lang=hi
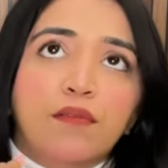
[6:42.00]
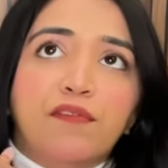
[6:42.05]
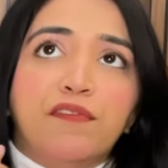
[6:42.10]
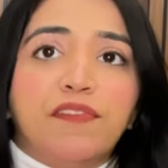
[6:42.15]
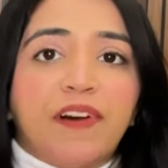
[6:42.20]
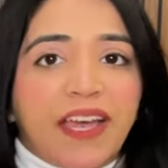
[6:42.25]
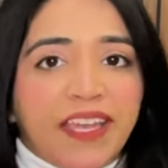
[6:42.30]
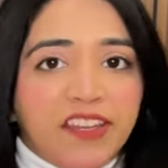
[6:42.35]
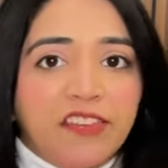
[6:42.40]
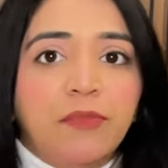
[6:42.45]

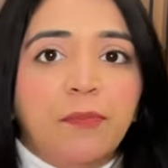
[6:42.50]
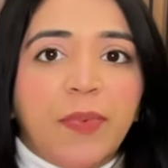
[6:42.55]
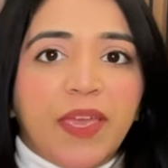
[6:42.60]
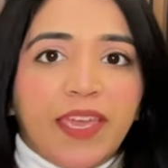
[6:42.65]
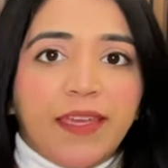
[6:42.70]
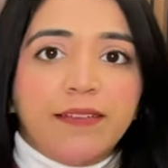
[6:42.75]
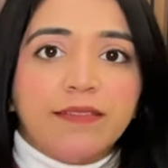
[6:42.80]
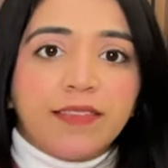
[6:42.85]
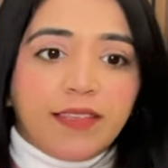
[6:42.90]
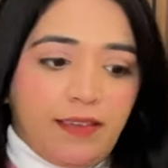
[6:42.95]
फाइव
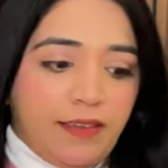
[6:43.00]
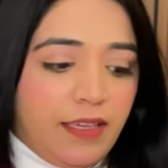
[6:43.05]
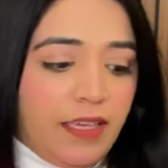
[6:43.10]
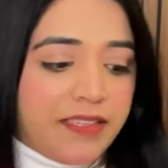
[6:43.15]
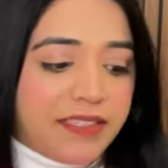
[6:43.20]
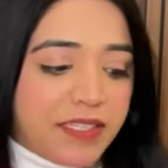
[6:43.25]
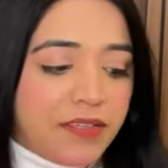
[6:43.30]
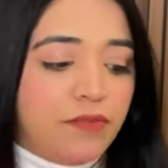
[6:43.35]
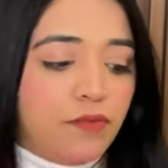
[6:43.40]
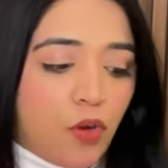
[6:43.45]
पेयर्स हैं
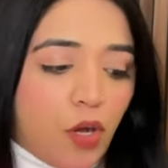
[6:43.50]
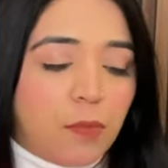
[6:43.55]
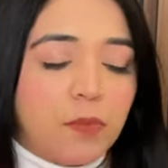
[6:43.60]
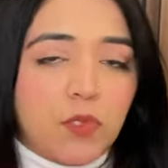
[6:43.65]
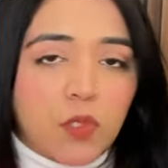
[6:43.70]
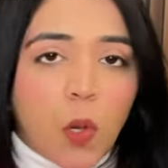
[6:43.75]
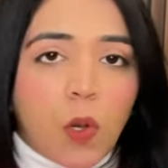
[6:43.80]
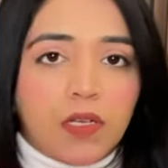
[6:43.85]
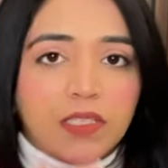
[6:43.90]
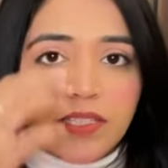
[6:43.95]
ऐसे वार्म
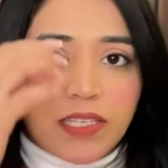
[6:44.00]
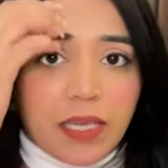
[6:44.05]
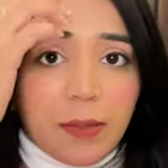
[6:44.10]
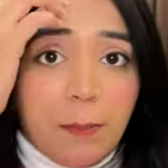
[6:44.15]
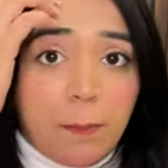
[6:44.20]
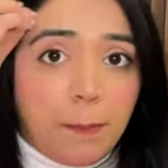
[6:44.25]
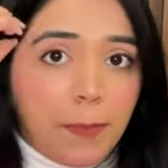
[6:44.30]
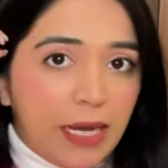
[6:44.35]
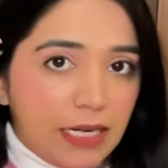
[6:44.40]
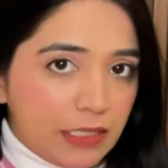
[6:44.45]
सॉक्स के
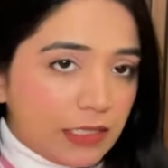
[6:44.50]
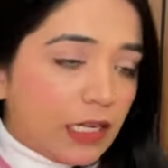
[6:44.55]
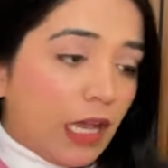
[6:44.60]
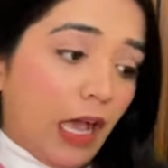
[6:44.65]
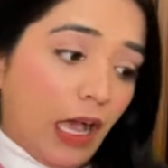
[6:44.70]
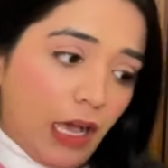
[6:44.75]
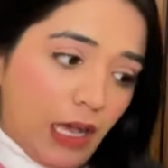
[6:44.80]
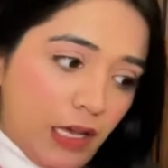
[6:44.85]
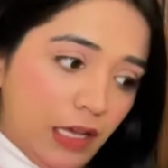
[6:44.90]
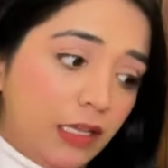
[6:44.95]
बट
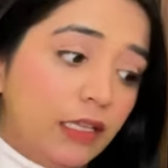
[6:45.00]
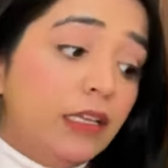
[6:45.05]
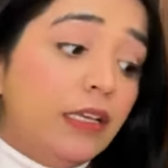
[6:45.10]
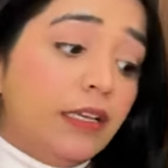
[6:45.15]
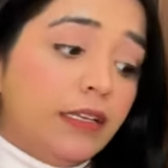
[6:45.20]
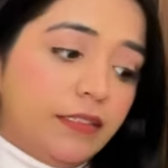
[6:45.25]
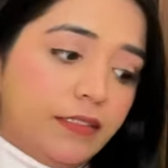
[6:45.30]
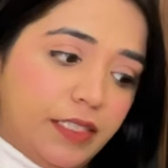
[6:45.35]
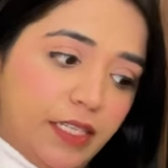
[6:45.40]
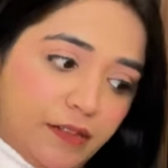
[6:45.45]
हाँ
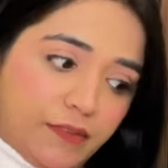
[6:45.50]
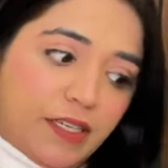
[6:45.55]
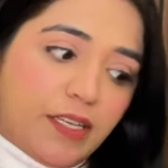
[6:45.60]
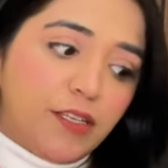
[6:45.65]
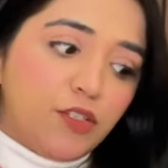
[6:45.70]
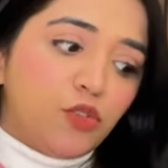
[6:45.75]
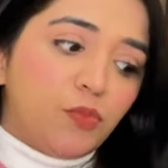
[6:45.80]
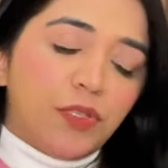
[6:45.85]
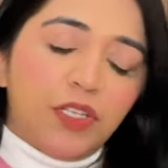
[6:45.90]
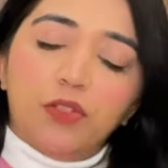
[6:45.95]
ये
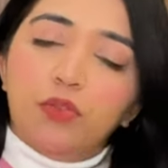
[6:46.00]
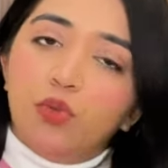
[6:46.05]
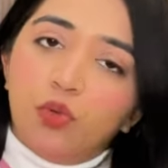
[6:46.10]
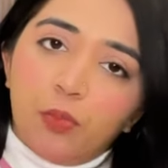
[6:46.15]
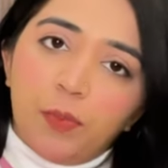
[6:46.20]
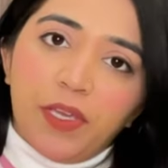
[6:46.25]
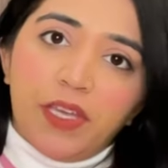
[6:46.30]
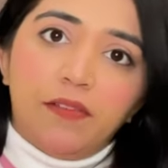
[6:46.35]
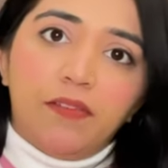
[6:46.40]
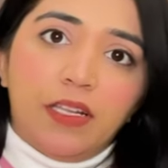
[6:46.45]
वाले जो मैंने दो
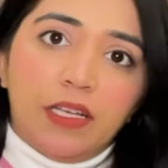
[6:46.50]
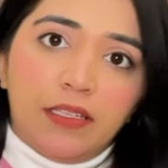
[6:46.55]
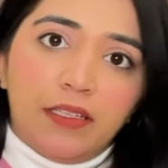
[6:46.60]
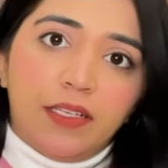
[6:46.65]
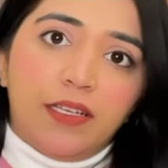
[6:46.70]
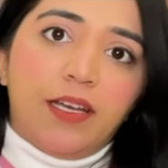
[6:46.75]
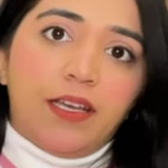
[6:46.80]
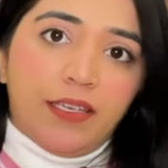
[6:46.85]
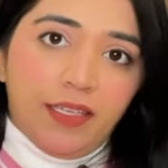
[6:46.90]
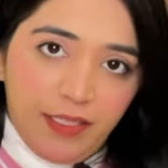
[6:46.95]
पेयर वाले
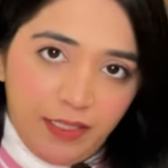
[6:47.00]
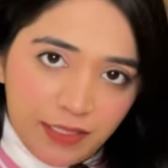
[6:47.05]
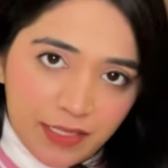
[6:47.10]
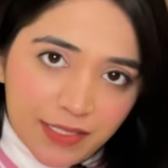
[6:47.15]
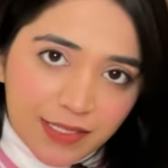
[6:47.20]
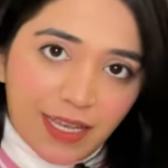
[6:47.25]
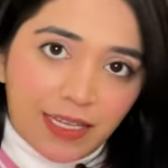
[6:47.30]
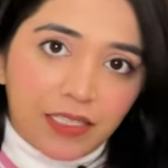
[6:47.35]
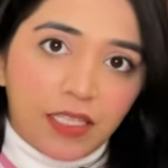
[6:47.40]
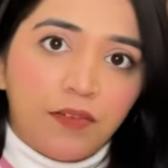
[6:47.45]
दिखाए हैं ये
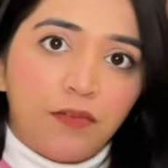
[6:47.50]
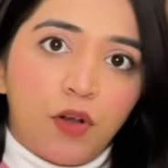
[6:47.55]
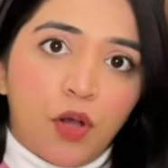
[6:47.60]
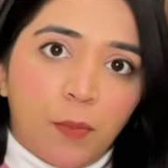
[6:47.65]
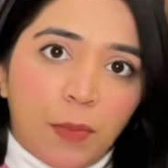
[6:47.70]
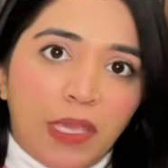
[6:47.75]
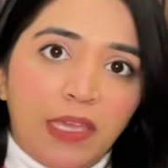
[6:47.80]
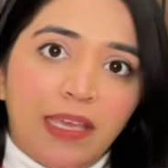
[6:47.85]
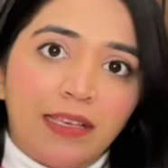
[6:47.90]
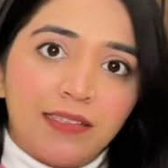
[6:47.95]
ज़्यादा
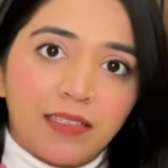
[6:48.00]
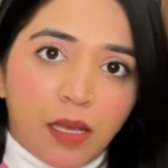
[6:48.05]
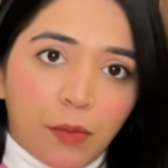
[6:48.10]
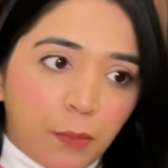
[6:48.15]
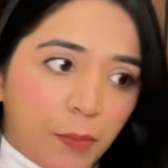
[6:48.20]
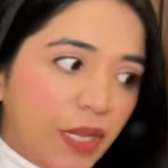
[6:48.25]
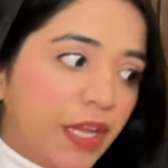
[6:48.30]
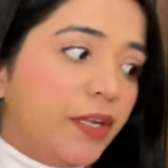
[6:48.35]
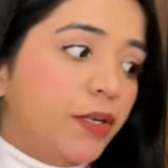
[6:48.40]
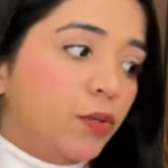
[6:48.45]
वार्म है एज
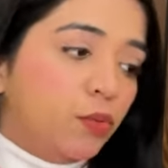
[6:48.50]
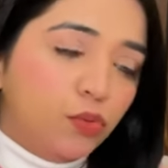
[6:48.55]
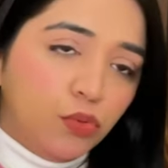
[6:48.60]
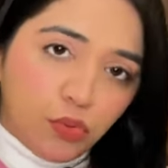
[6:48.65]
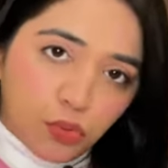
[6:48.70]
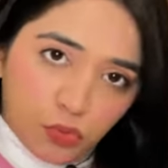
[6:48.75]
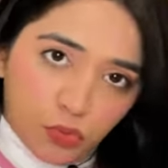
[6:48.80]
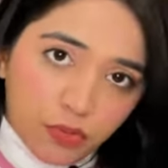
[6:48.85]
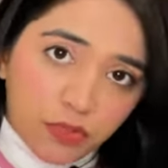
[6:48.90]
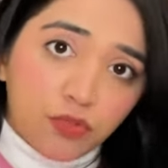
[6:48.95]
कम्पेयर टू
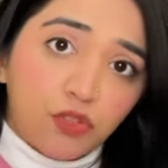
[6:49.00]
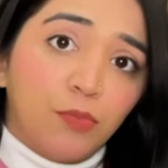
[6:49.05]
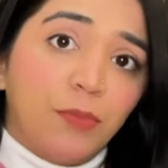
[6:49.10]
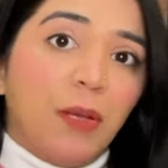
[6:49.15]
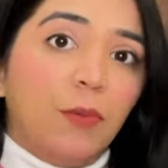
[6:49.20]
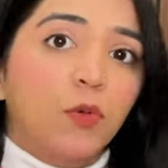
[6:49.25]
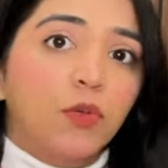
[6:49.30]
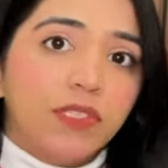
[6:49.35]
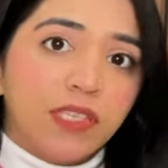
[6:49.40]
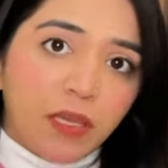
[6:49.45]
दोज जो मैं
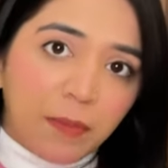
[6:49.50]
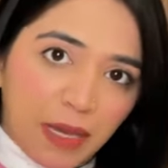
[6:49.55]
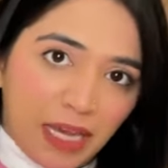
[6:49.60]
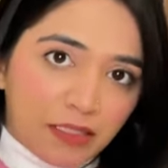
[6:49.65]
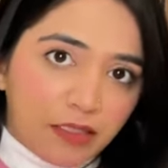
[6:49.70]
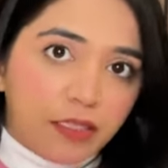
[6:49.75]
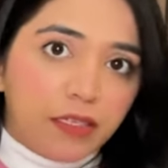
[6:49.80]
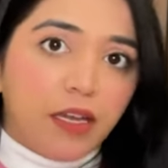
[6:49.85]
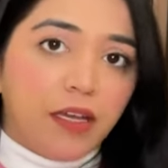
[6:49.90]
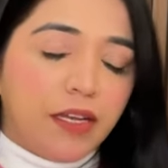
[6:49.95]
आपको उसके
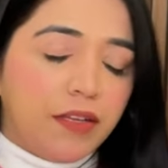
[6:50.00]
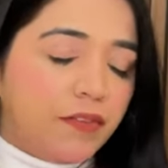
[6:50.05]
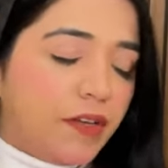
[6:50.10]
बाद दिखाने